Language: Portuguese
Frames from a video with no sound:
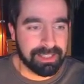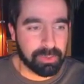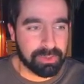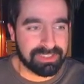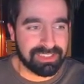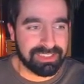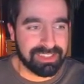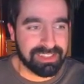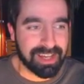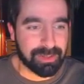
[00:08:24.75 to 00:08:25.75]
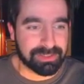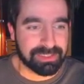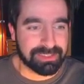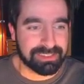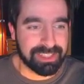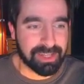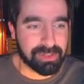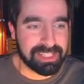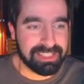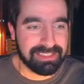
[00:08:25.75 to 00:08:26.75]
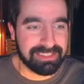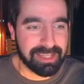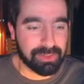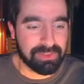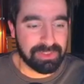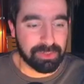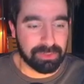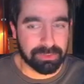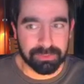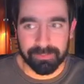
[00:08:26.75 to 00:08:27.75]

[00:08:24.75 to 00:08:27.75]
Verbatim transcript: com assistência de Ausners aos 15 e aos 28.